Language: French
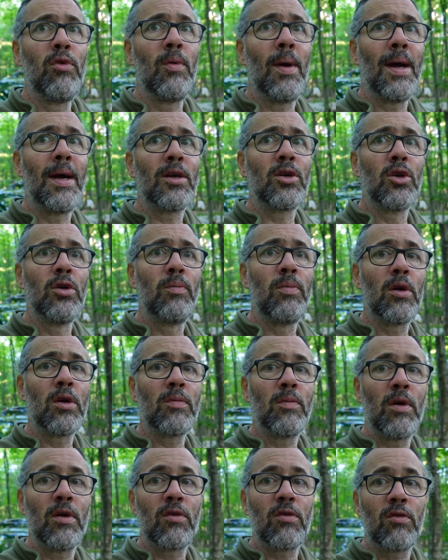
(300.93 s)
nuageux. Puis là,
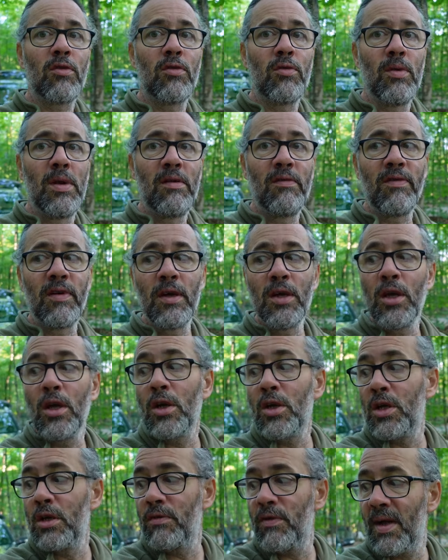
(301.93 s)
je me suis levé.
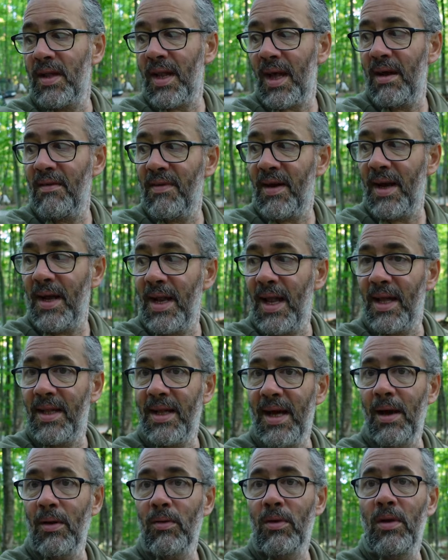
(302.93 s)
Là, j'y vais à travers la
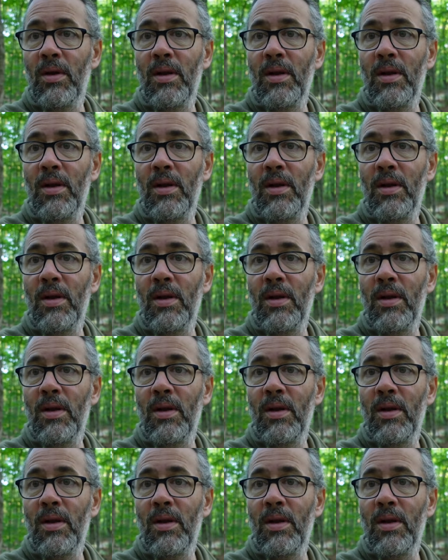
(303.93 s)
tente,